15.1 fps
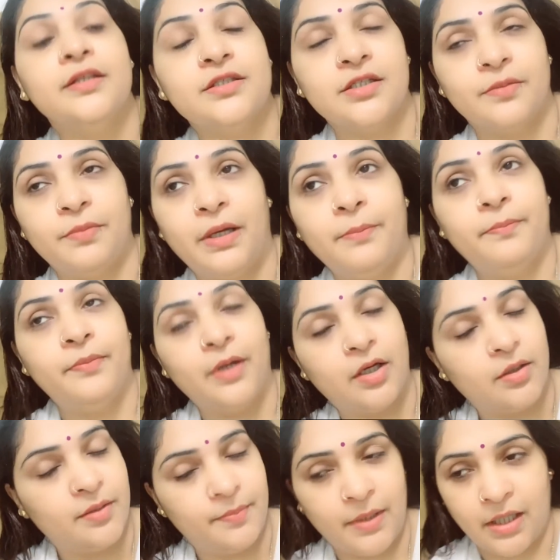जब आप बा,
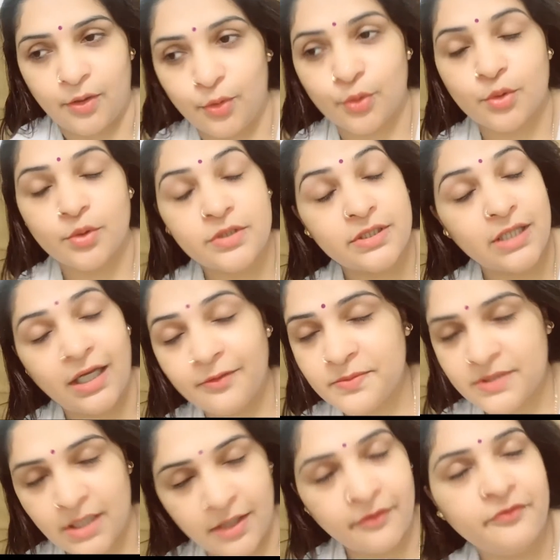बालों को आप
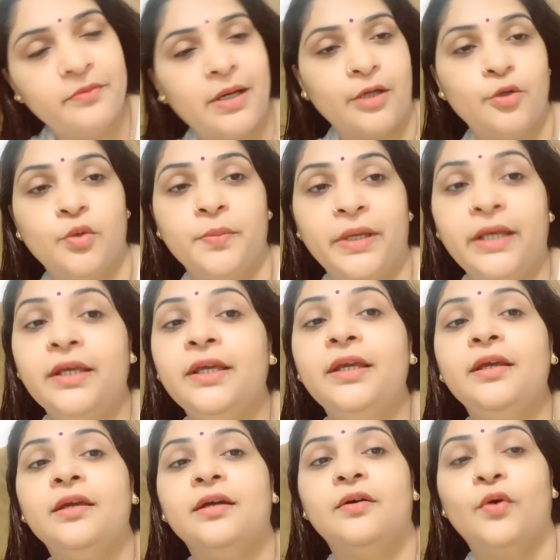साफ बालों में
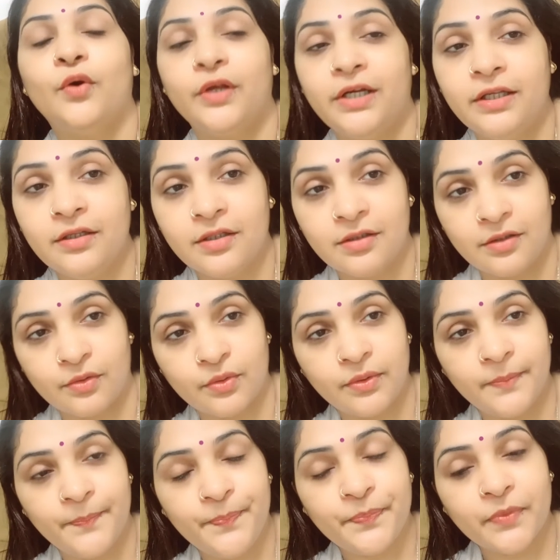ही ऑयलिंग करो
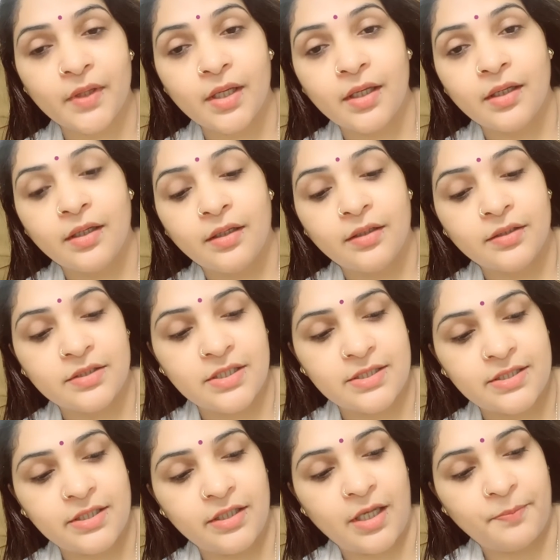
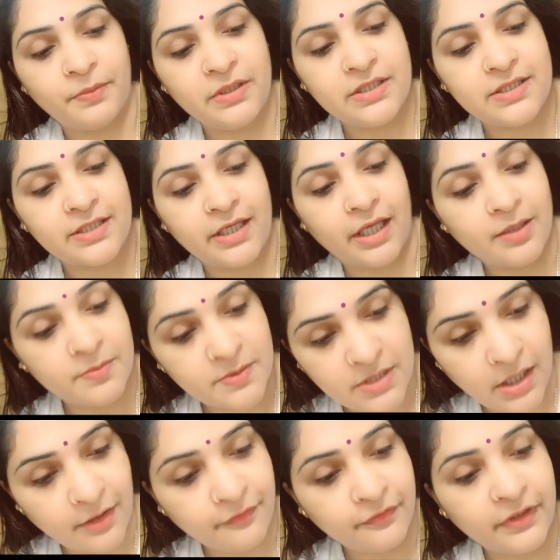जिससे आपकी स्कैल्प
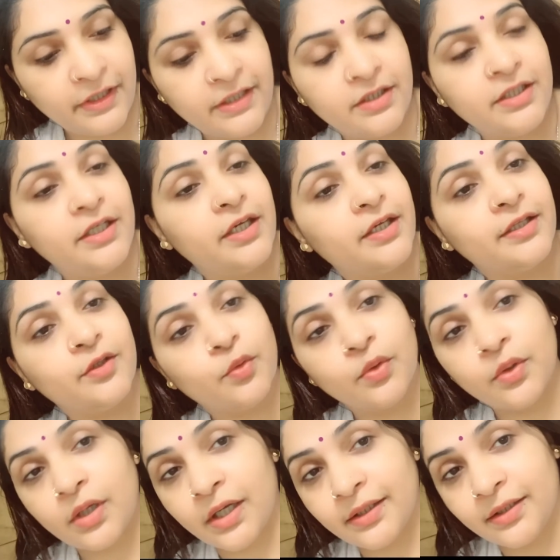साफ रहती है तो
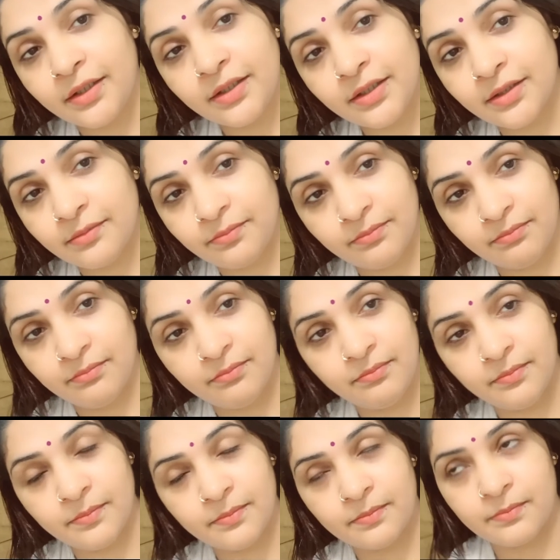अंदर
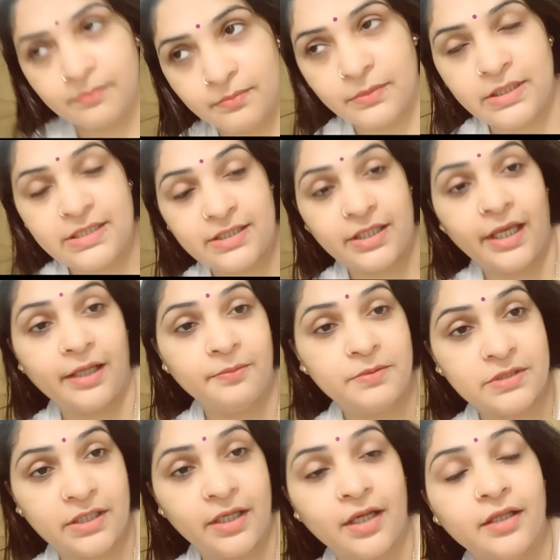स्केल्प
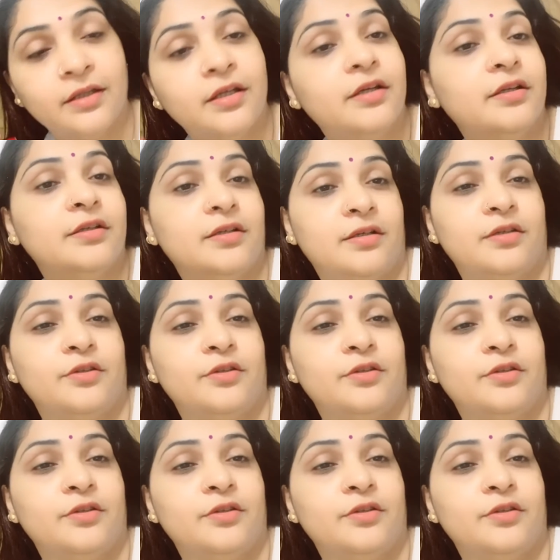से अंदर